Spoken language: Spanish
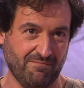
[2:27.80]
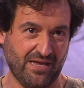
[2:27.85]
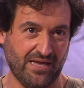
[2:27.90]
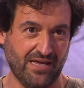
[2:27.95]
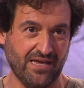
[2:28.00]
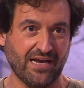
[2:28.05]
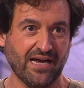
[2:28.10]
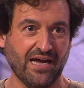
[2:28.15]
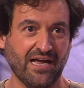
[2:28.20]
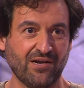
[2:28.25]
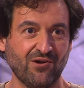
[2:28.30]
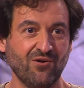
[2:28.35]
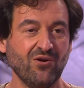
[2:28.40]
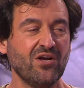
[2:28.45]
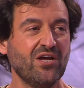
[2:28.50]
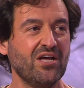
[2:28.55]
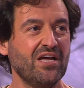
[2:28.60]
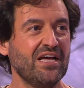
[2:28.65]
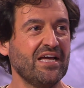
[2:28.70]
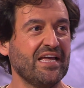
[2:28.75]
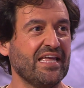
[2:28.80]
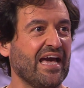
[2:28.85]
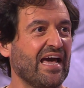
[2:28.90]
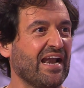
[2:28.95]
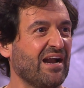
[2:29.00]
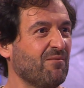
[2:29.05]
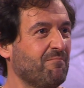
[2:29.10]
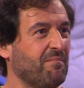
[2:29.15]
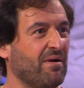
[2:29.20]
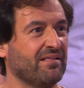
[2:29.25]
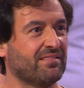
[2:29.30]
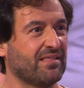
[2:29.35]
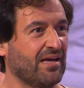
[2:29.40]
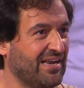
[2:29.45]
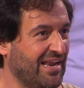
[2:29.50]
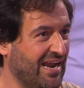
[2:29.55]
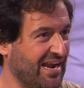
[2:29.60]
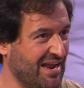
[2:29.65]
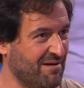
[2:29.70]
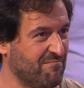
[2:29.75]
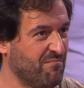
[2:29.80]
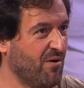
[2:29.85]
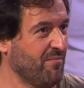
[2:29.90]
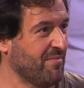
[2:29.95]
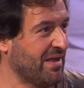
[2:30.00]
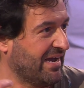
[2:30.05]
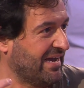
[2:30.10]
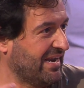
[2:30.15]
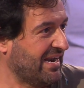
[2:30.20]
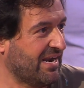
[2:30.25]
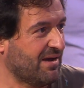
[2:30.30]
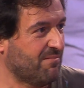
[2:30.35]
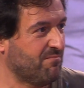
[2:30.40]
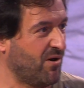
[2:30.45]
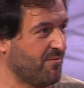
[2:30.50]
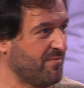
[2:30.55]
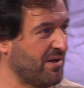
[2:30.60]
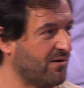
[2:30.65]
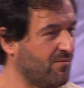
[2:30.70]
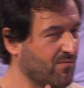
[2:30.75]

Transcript: mexicano. Y ahora salían las momias, que eran las momias